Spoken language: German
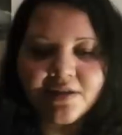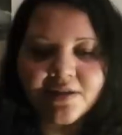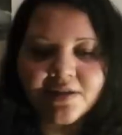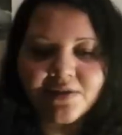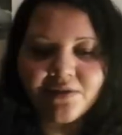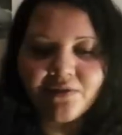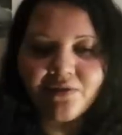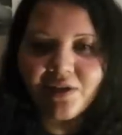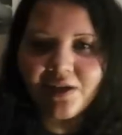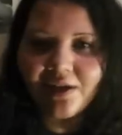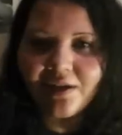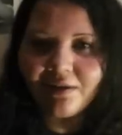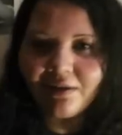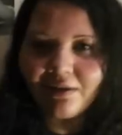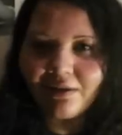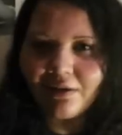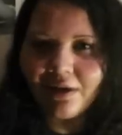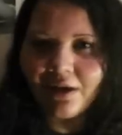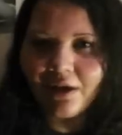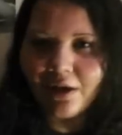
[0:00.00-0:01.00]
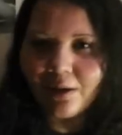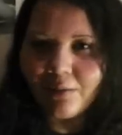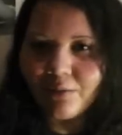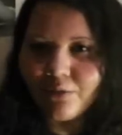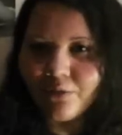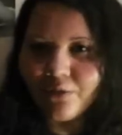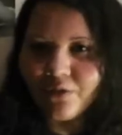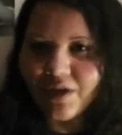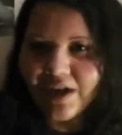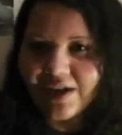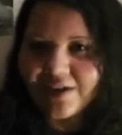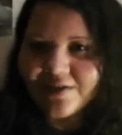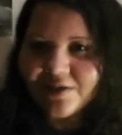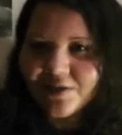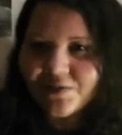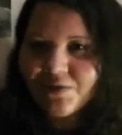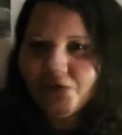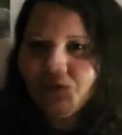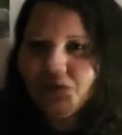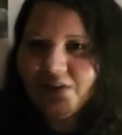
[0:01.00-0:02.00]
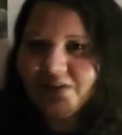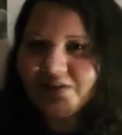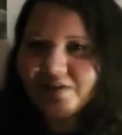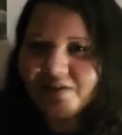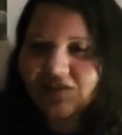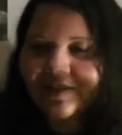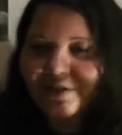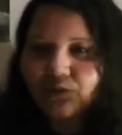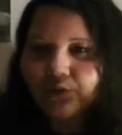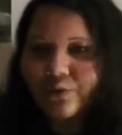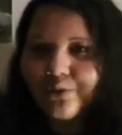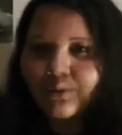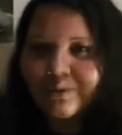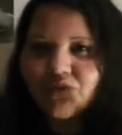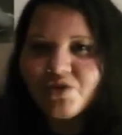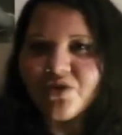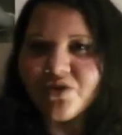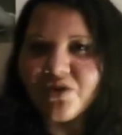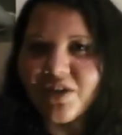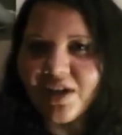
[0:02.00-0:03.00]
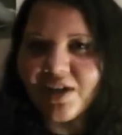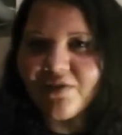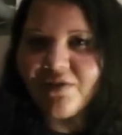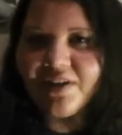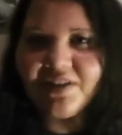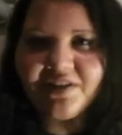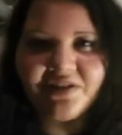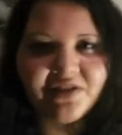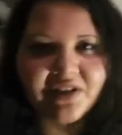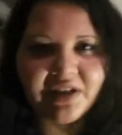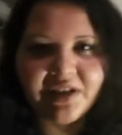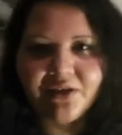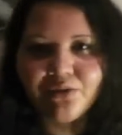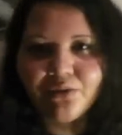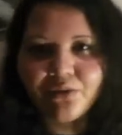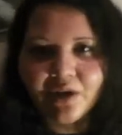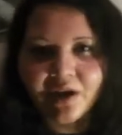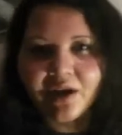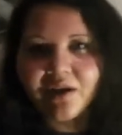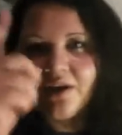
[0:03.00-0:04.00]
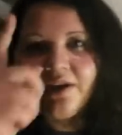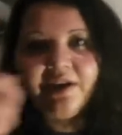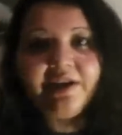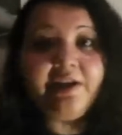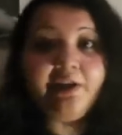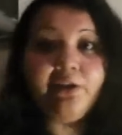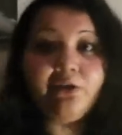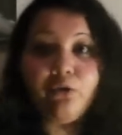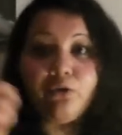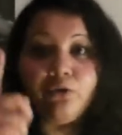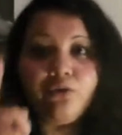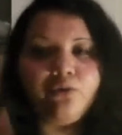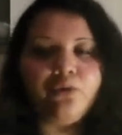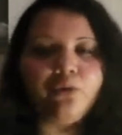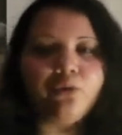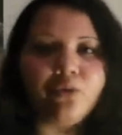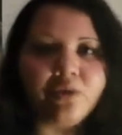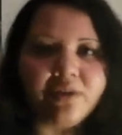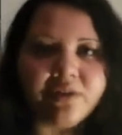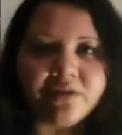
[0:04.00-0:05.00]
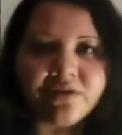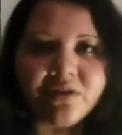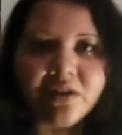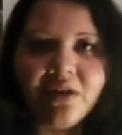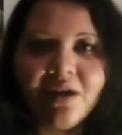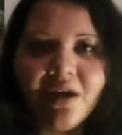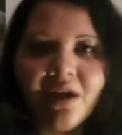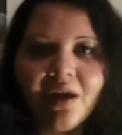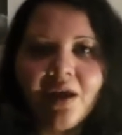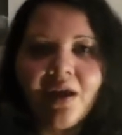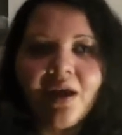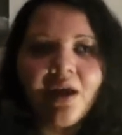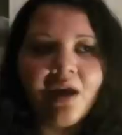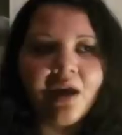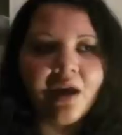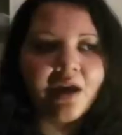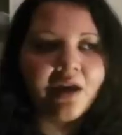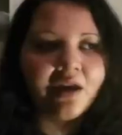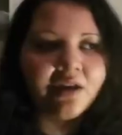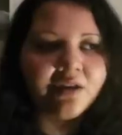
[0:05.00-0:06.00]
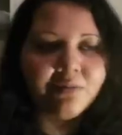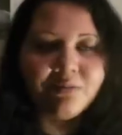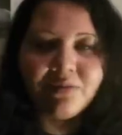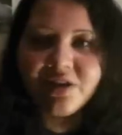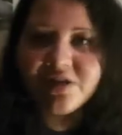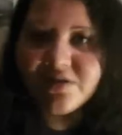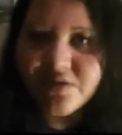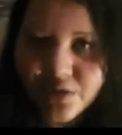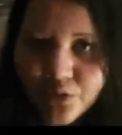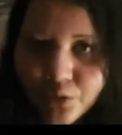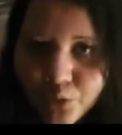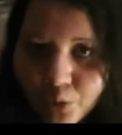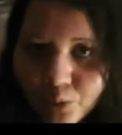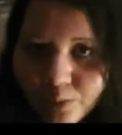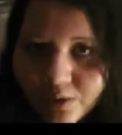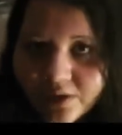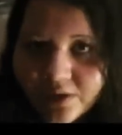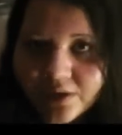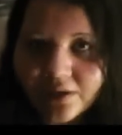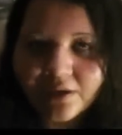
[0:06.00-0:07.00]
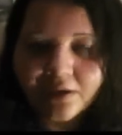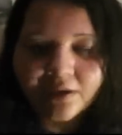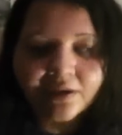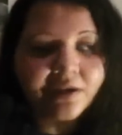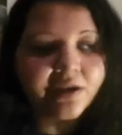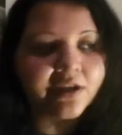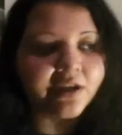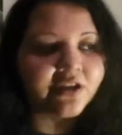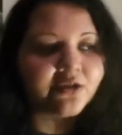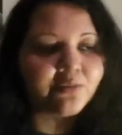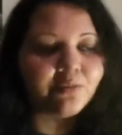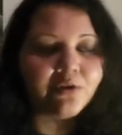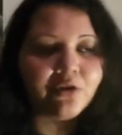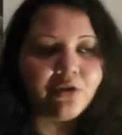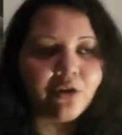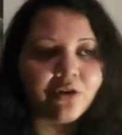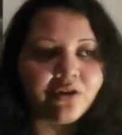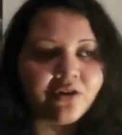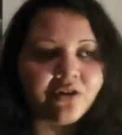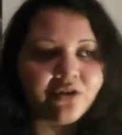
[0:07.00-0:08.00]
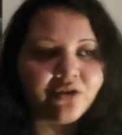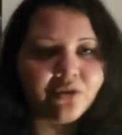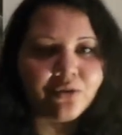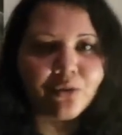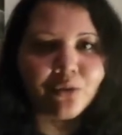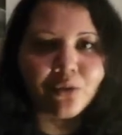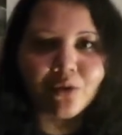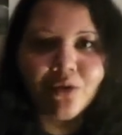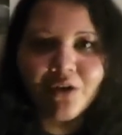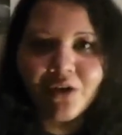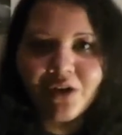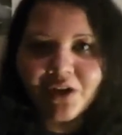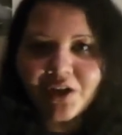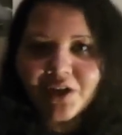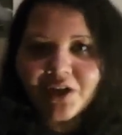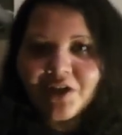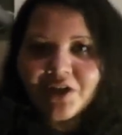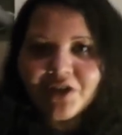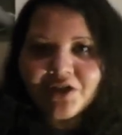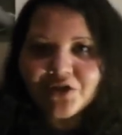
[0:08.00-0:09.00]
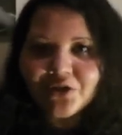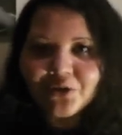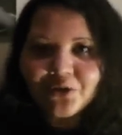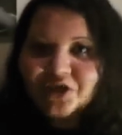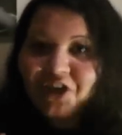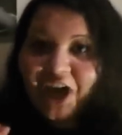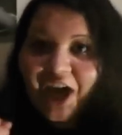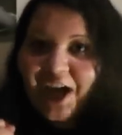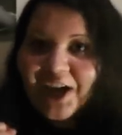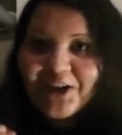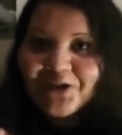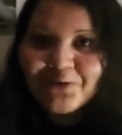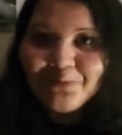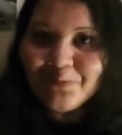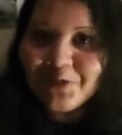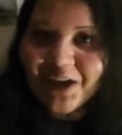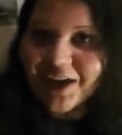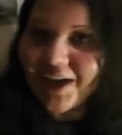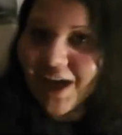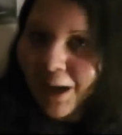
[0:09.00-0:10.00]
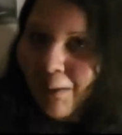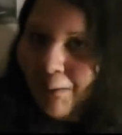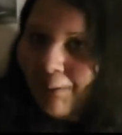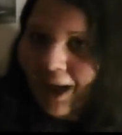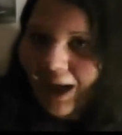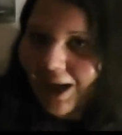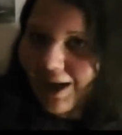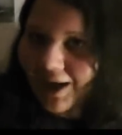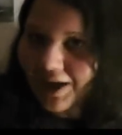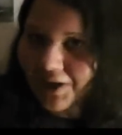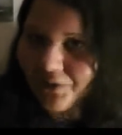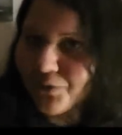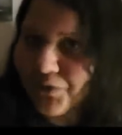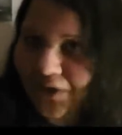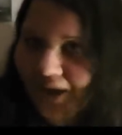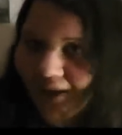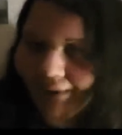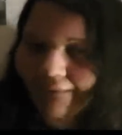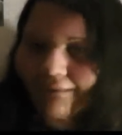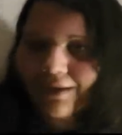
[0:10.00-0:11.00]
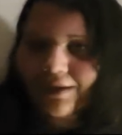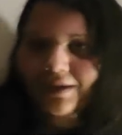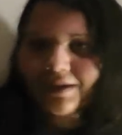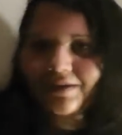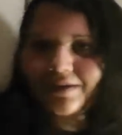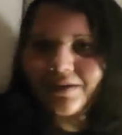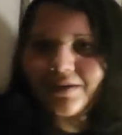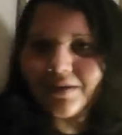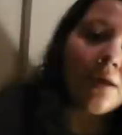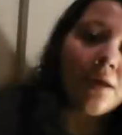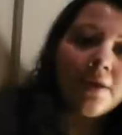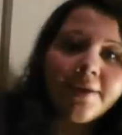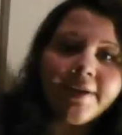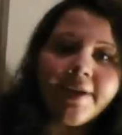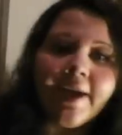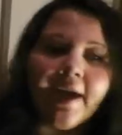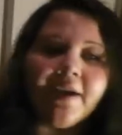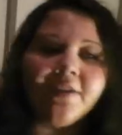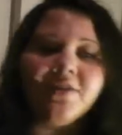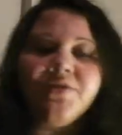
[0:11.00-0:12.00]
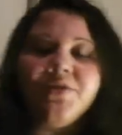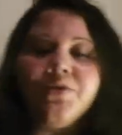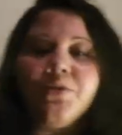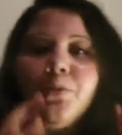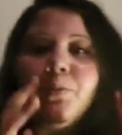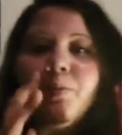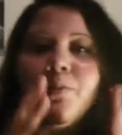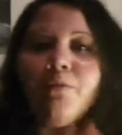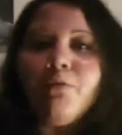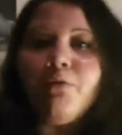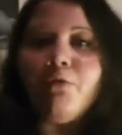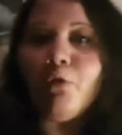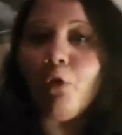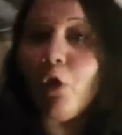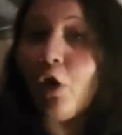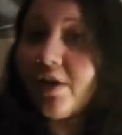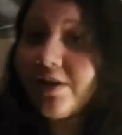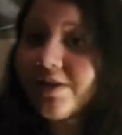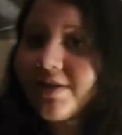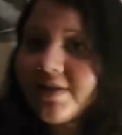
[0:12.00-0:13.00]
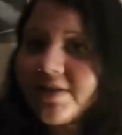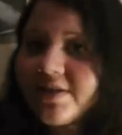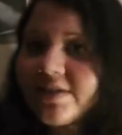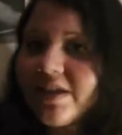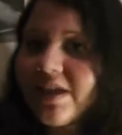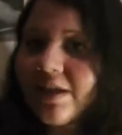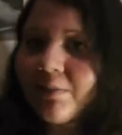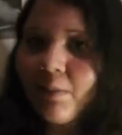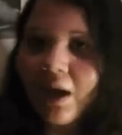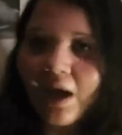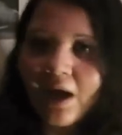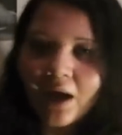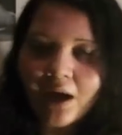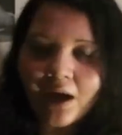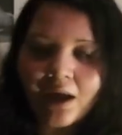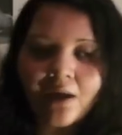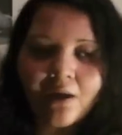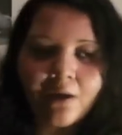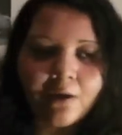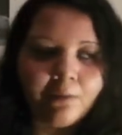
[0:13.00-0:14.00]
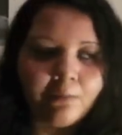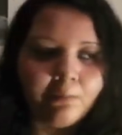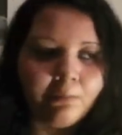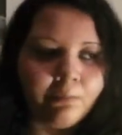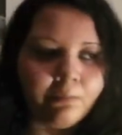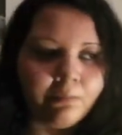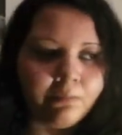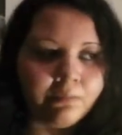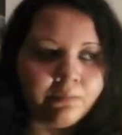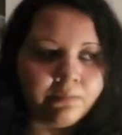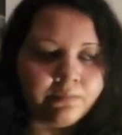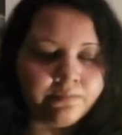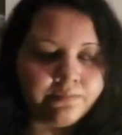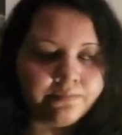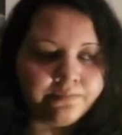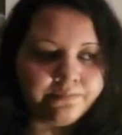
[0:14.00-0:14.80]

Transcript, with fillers: Deswegen, ähm, falls das Video jetzt nicht so in besonderer Qualität oder Lichtausführung ist, äh, nehmt mir das nicht übel. Ich bin noch nicht so, so tight mit der Kamera einfach ja, zum Wochenthema, ähm,